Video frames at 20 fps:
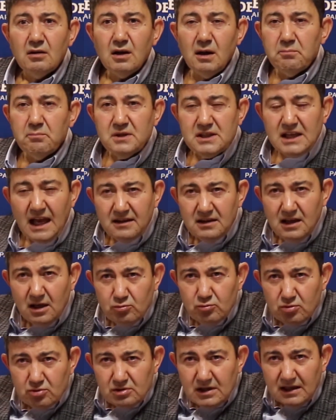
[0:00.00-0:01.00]
Ya sende
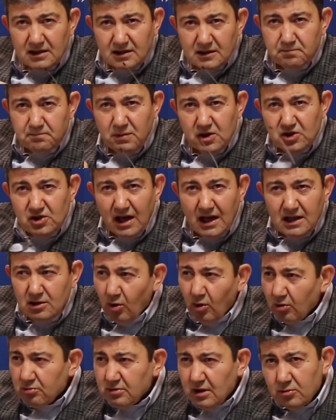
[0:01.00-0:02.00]
yüzde
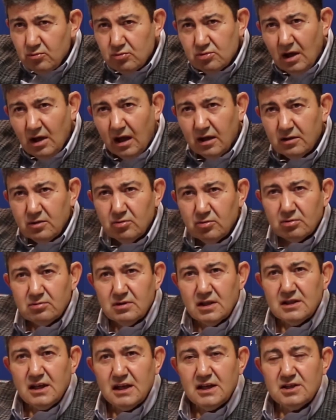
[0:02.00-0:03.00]
45-50 onda yüzde
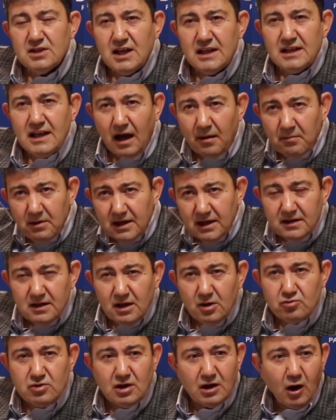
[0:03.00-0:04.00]
6.8-7 Amerika'da
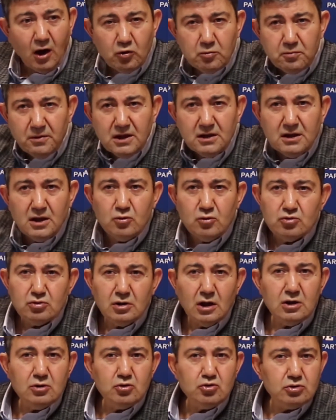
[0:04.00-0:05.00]
en yüksek. Avrupa'da da
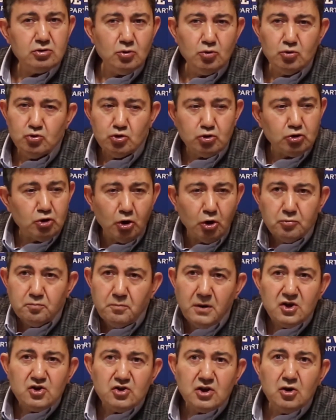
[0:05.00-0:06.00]
yüzde
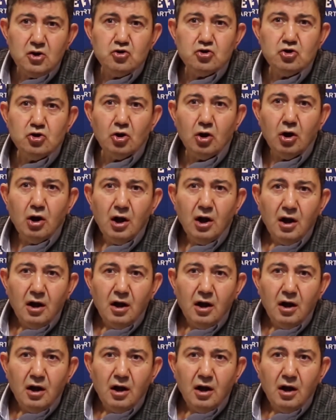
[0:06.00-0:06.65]
3-4-5 değişiyor.